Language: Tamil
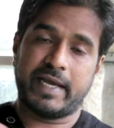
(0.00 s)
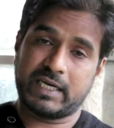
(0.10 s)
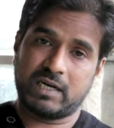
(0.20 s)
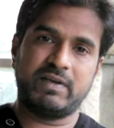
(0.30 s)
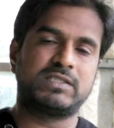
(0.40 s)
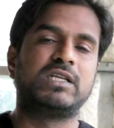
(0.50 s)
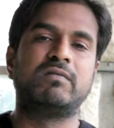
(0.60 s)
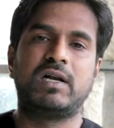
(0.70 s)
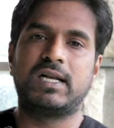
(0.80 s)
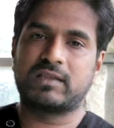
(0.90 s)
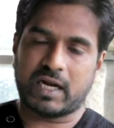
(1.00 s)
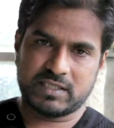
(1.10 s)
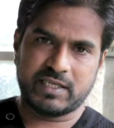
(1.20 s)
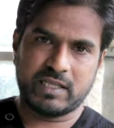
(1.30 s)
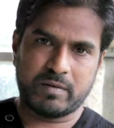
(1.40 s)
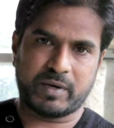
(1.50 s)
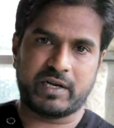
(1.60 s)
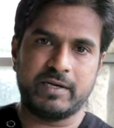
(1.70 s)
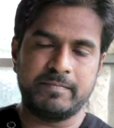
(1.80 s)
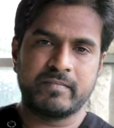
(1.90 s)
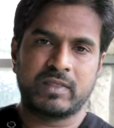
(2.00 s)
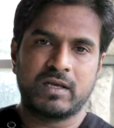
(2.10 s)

ஏற்கனவே சினிமாவில் தடை செய்ததை பற்றியும்